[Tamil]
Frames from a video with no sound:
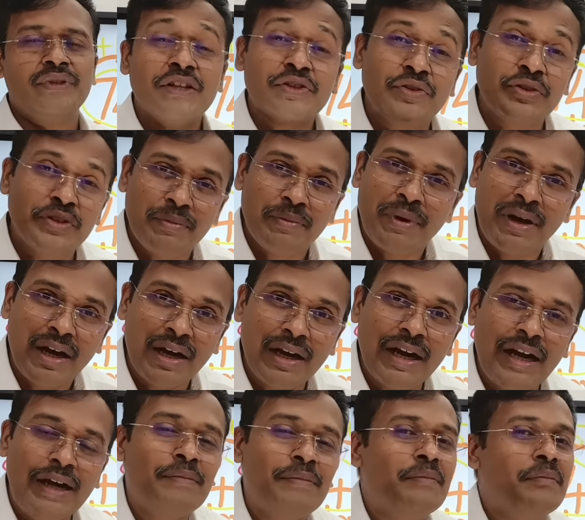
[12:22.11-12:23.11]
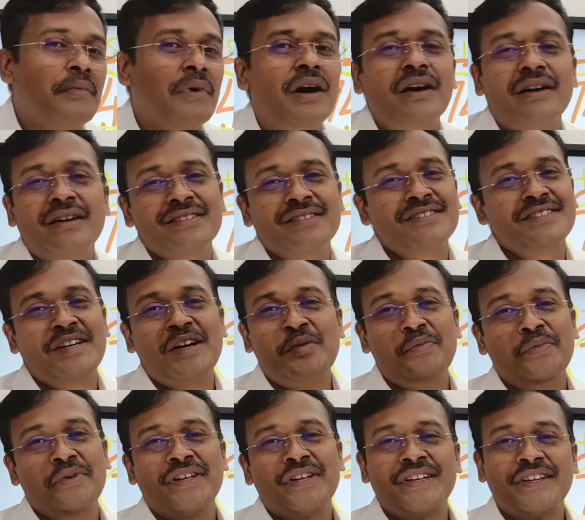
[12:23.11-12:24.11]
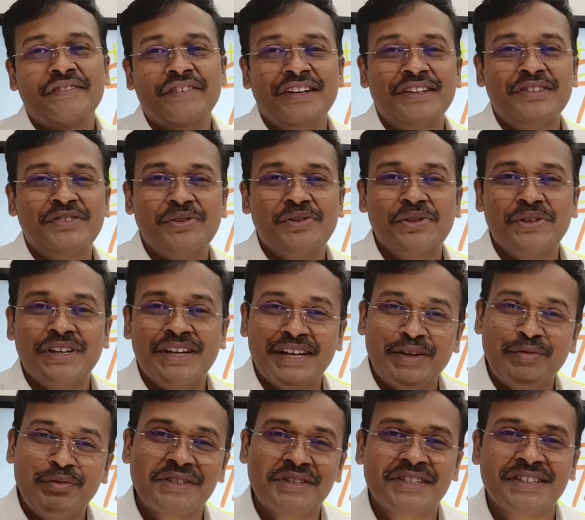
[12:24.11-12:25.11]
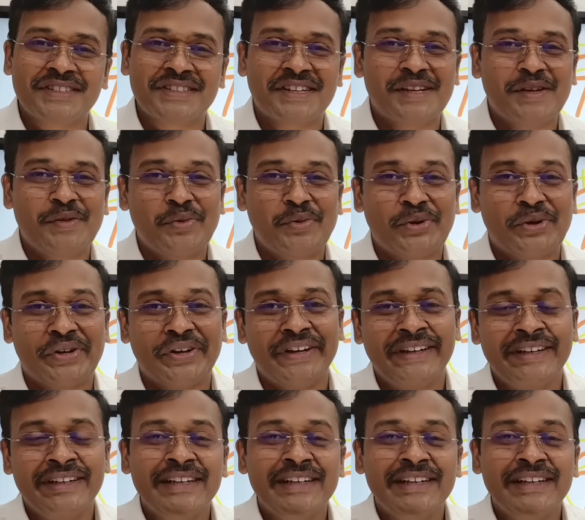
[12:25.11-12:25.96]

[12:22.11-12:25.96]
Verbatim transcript: ஸோ இது மாறலாம் மாறுச்சுன்னா அப்ப நீங்க வேணா சொல்லுங்க கமெண்ட் செக்ஷன்ல போடுங்க